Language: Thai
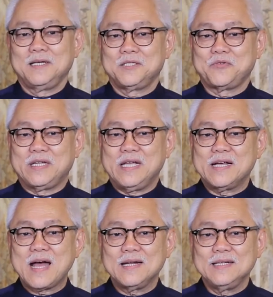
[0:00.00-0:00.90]
สวัสดี อีก
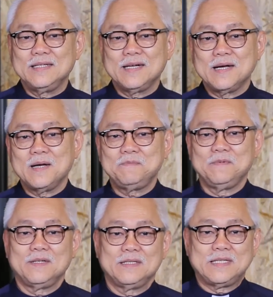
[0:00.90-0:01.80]
ครั้งหนึ่งนะครับ
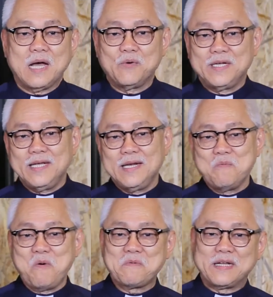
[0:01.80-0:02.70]
เช้าวันนี้เรา
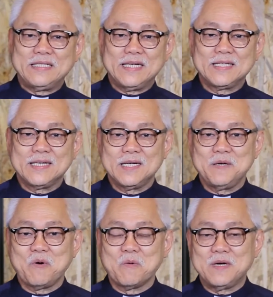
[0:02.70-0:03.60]
พบกันเช่นเคย
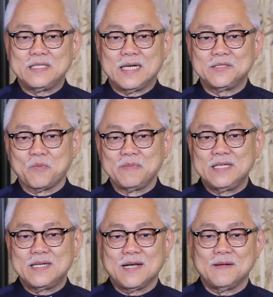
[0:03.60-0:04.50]
ผมอาจารย์สมนึก
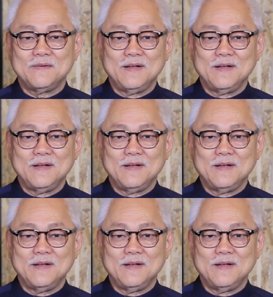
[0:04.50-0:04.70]
ครับ